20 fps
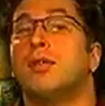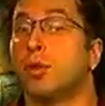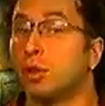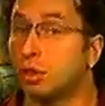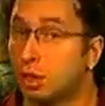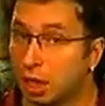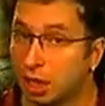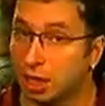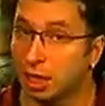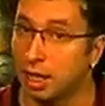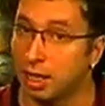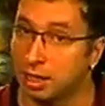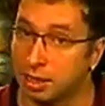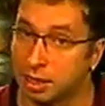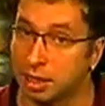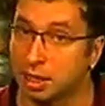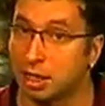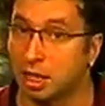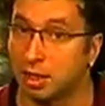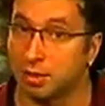Вот
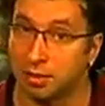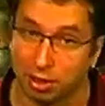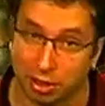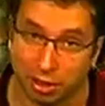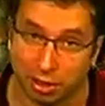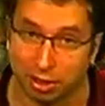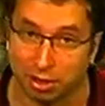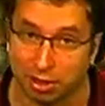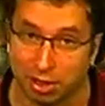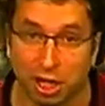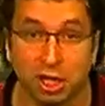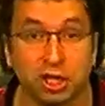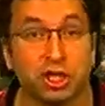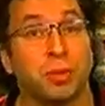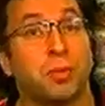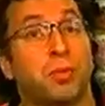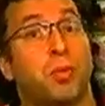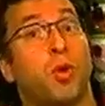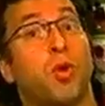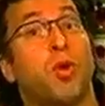такая заковыка.
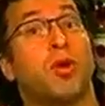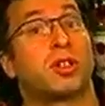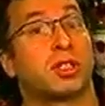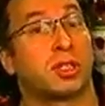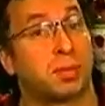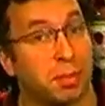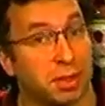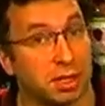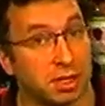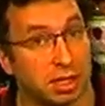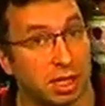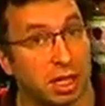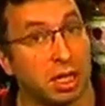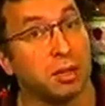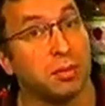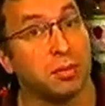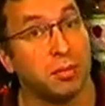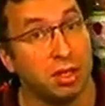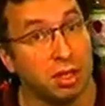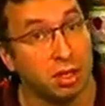Даже Бог
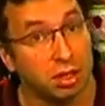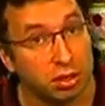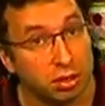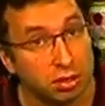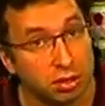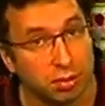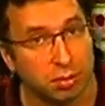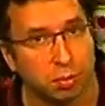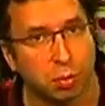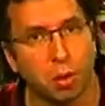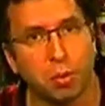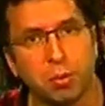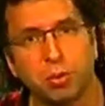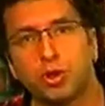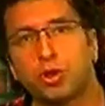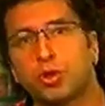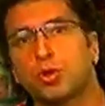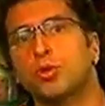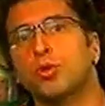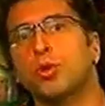спасал мир с
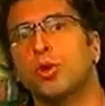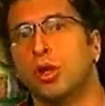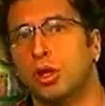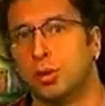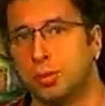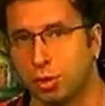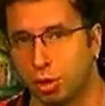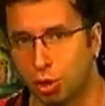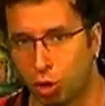помощью Ноя,